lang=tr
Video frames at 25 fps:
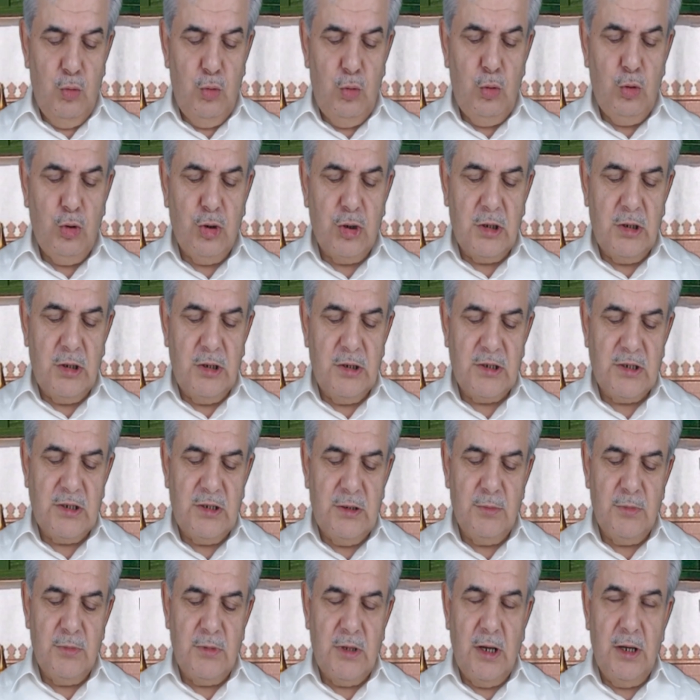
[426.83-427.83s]
Bu üç
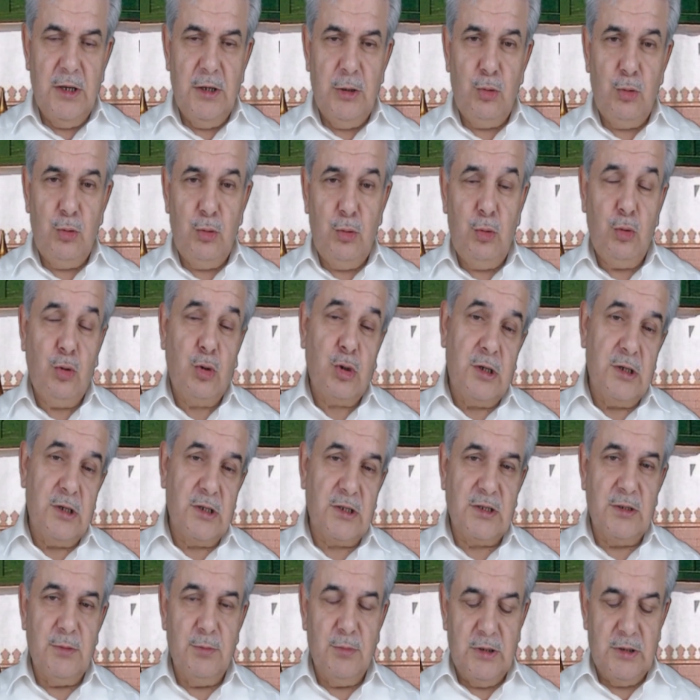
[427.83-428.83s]
kısım dahi üç
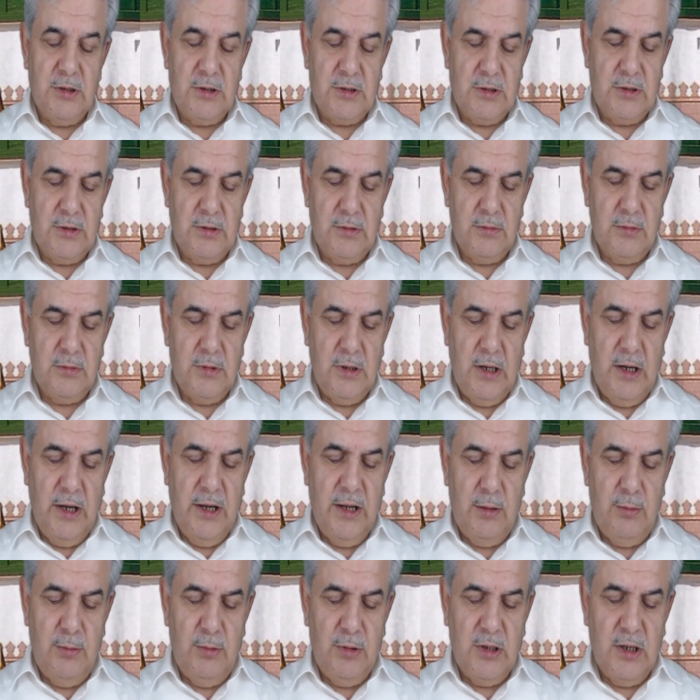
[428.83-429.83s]
kısımdır.
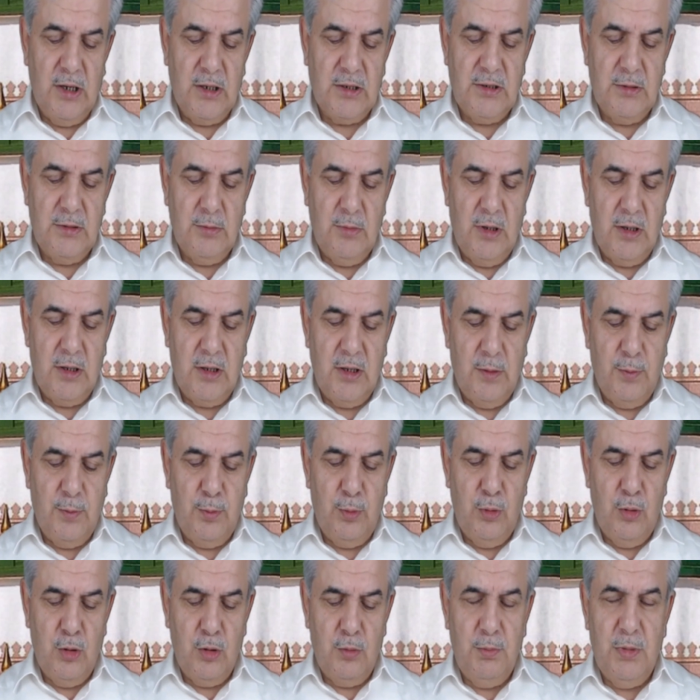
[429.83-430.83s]
Ayrı bir taksimat
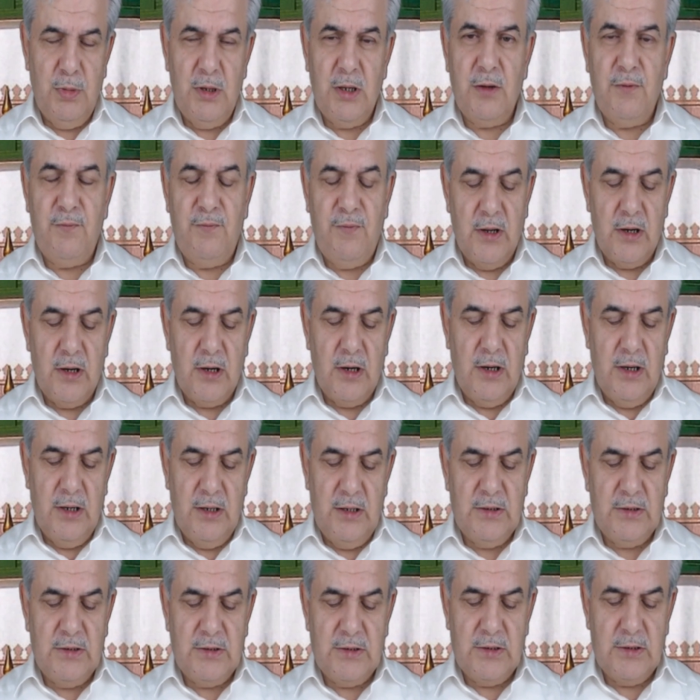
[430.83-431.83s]
yapıyor. Bir
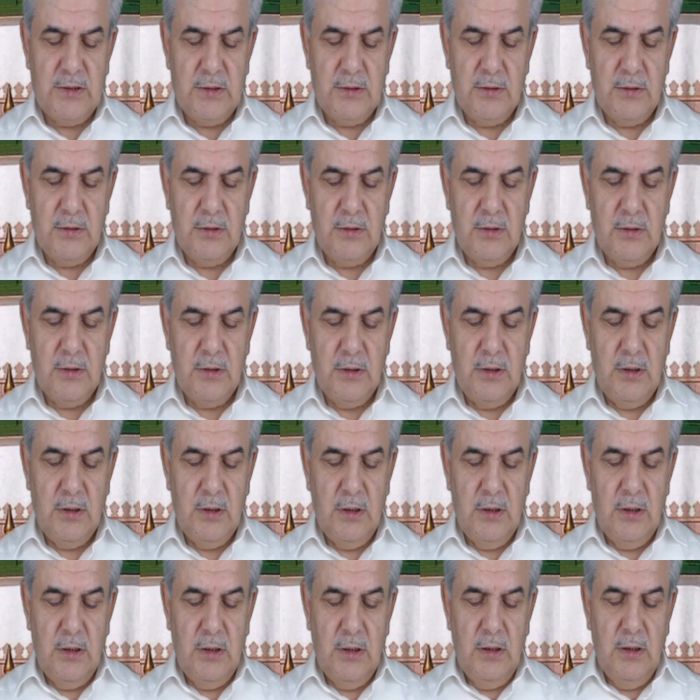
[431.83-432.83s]
feraiz,
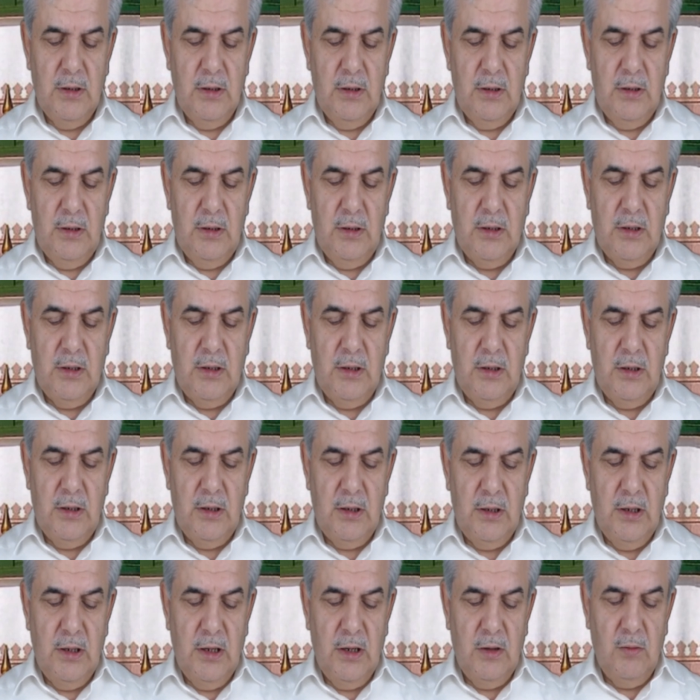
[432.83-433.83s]

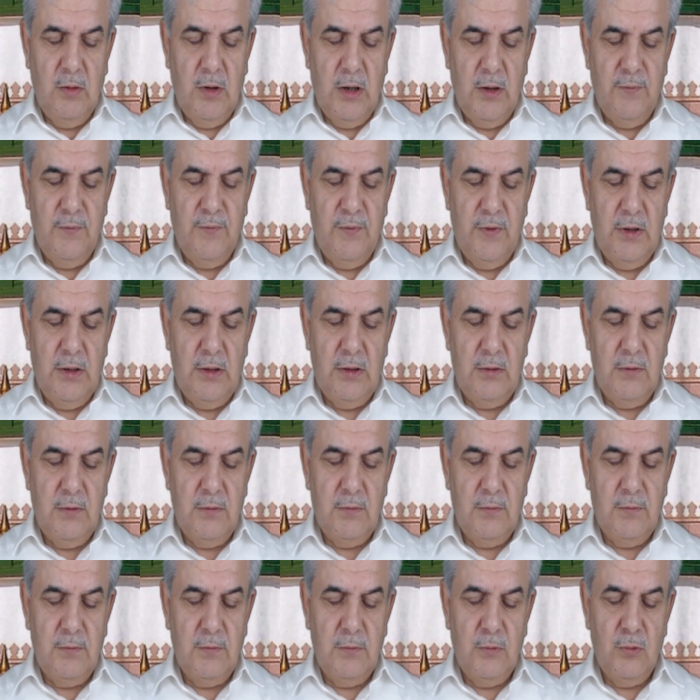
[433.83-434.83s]
iki nevafil,
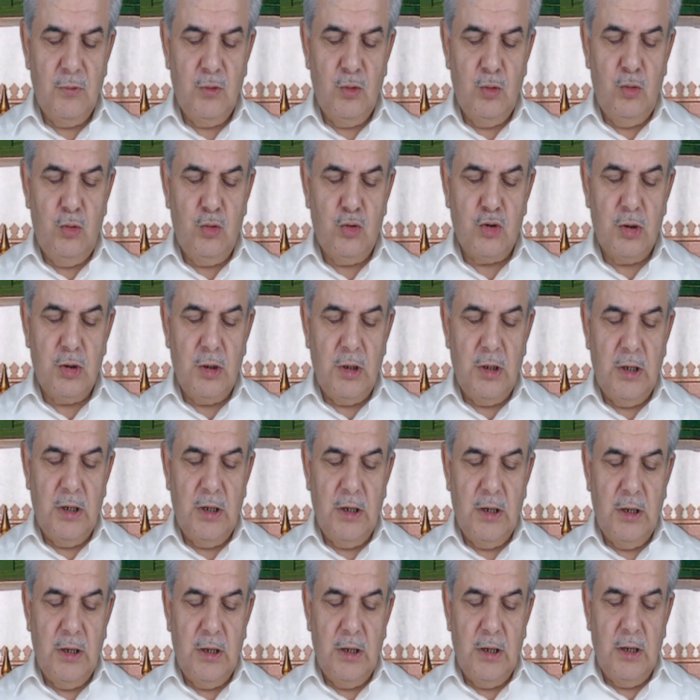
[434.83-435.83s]
üç
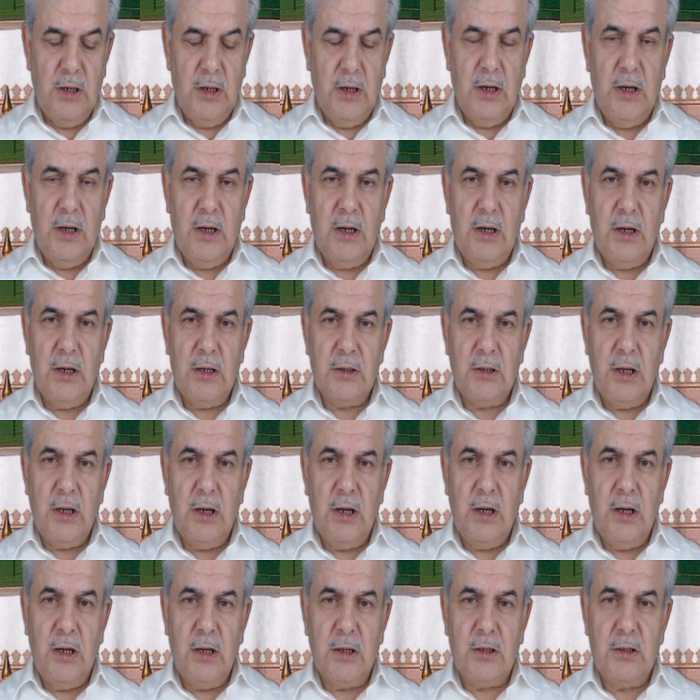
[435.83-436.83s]

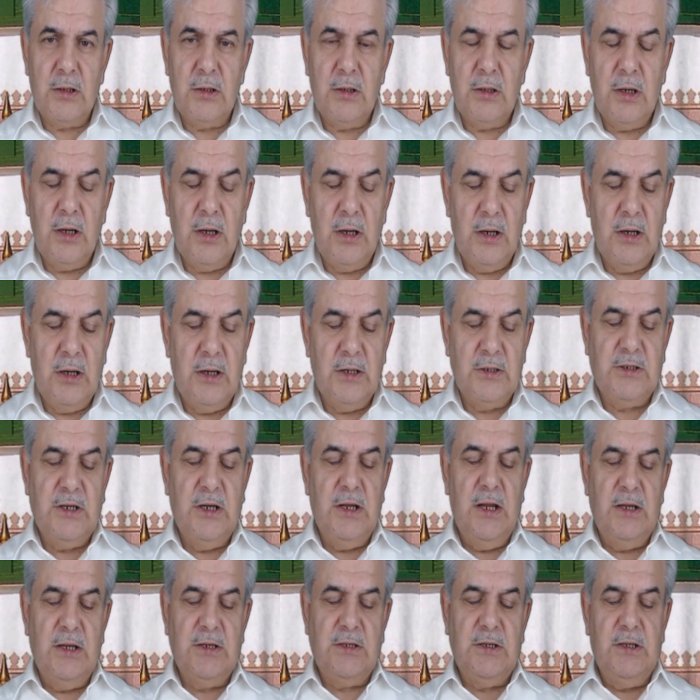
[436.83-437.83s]
adatı
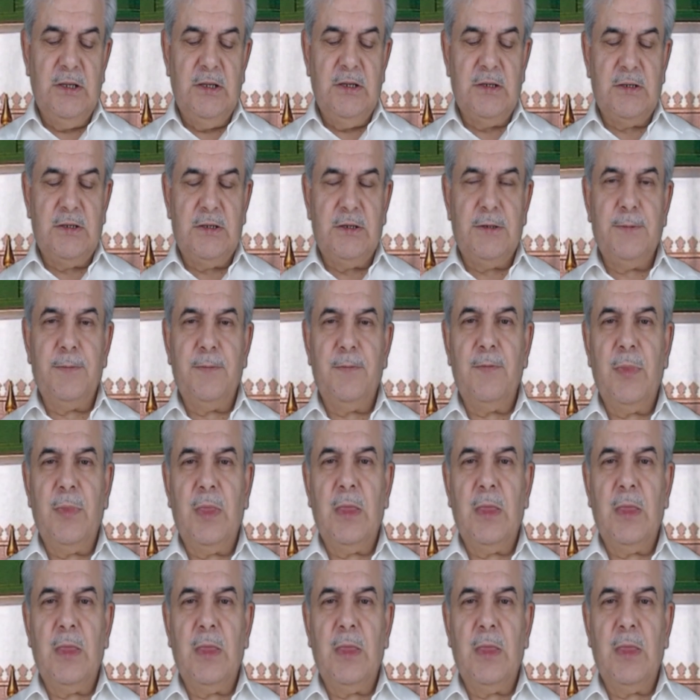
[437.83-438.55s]
hasenesidir.